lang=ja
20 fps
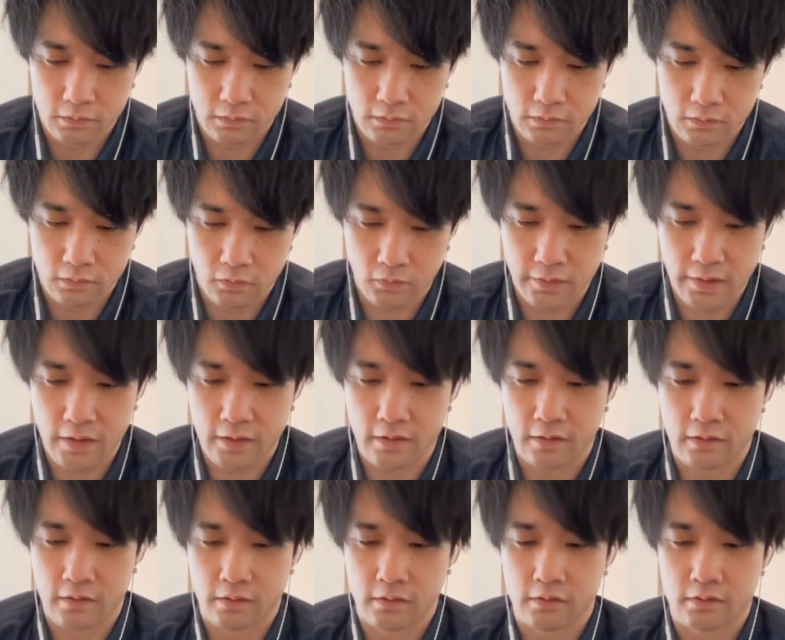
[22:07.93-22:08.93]

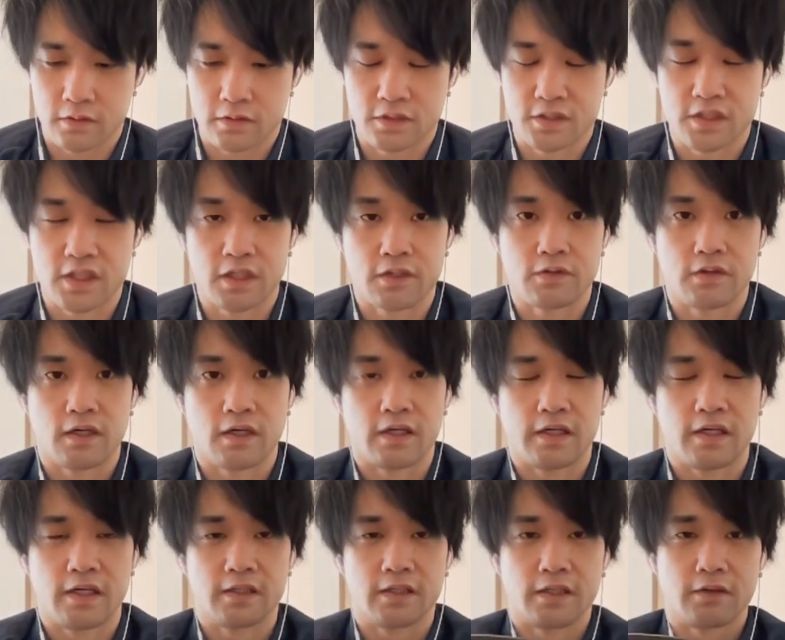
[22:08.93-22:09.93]
OK! シャクラが
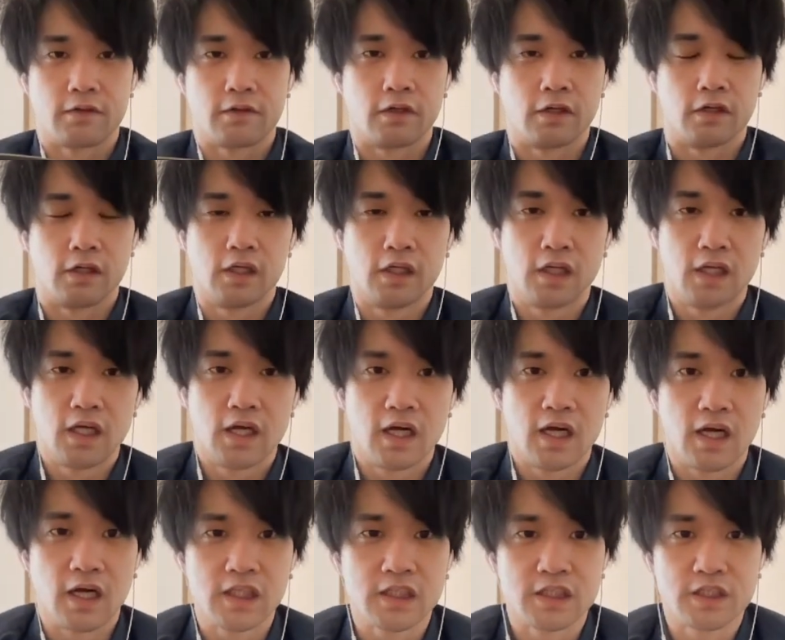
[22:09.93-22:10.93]
開いていく。
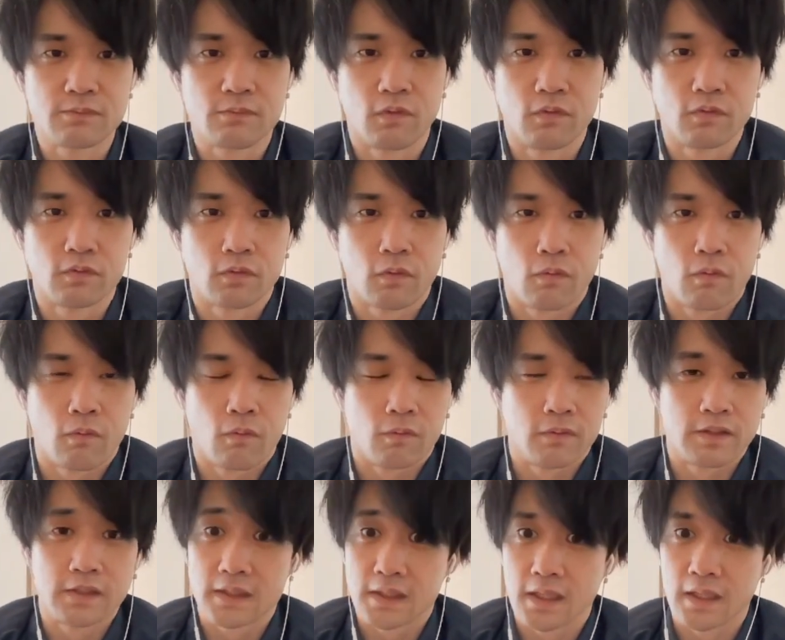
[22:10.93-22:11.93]
八門投稿
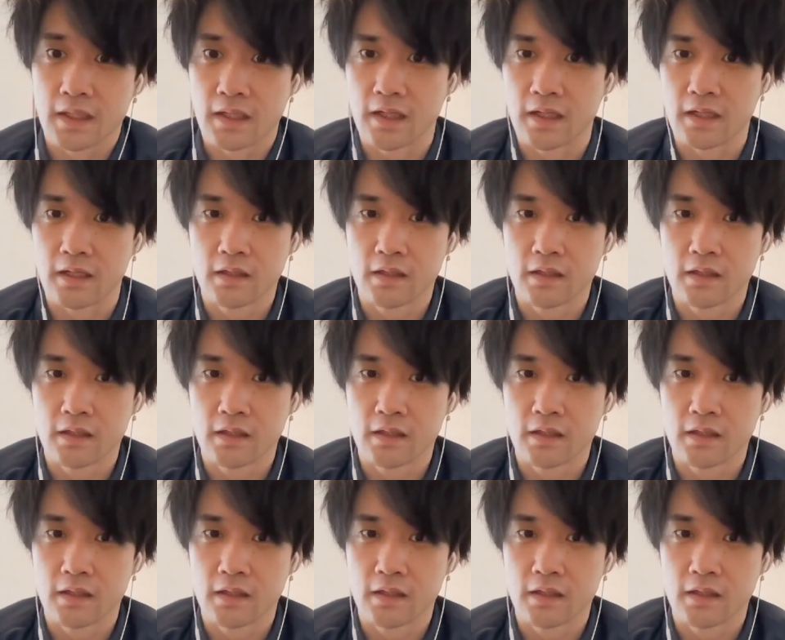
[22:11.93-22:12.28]
ですね。はい。